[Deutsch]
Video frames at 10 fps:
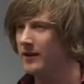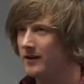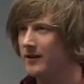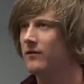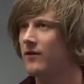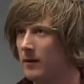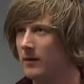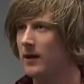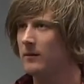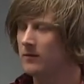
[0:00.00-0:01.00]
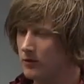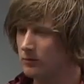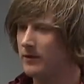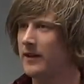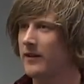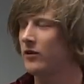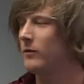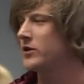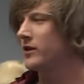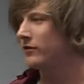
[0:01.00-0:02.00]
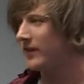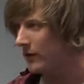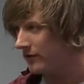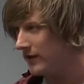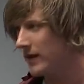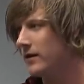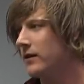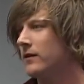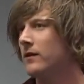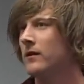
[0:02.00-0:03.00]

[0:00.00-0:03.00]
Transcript: der richtigen Farbe haben und bei denen das Nummernschild auf 3 und 4 endet.